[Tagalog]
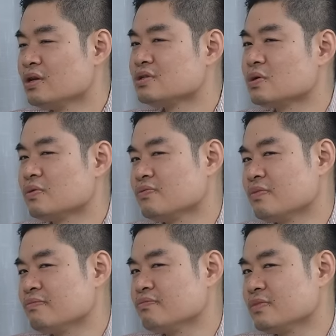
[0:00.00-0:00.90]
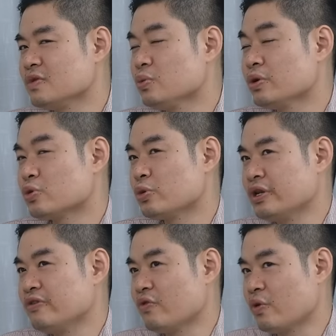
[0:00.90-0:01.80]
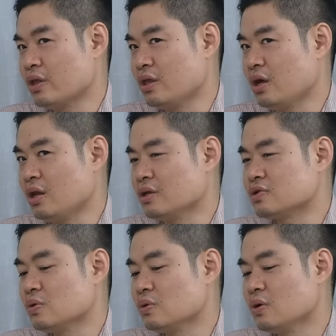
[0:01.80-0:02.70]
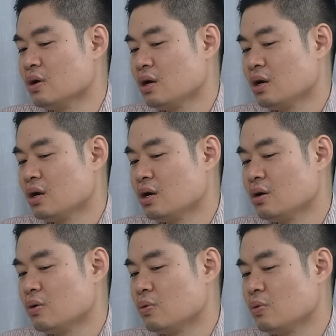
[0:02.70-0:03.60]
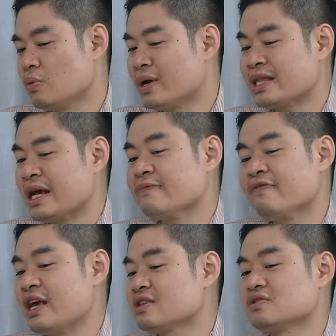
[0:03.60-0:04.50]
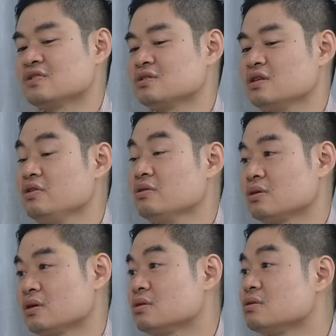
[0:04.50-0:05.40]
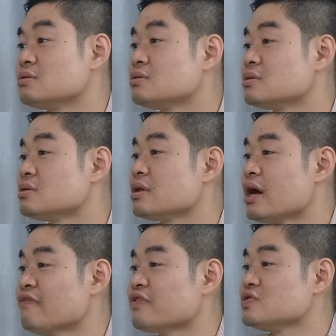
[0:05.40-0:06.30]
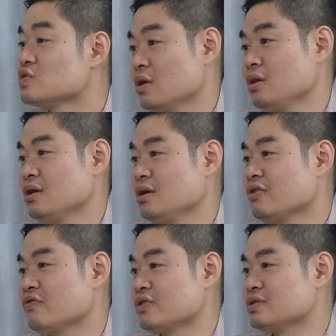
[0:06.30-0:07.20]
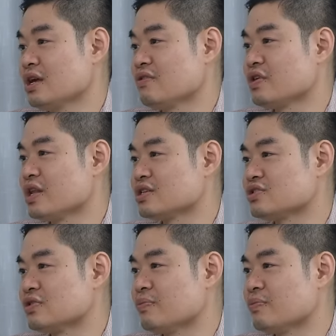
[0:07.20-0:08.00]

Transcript: So you were 24 then. So what life lessons did you learn after joining your first ever national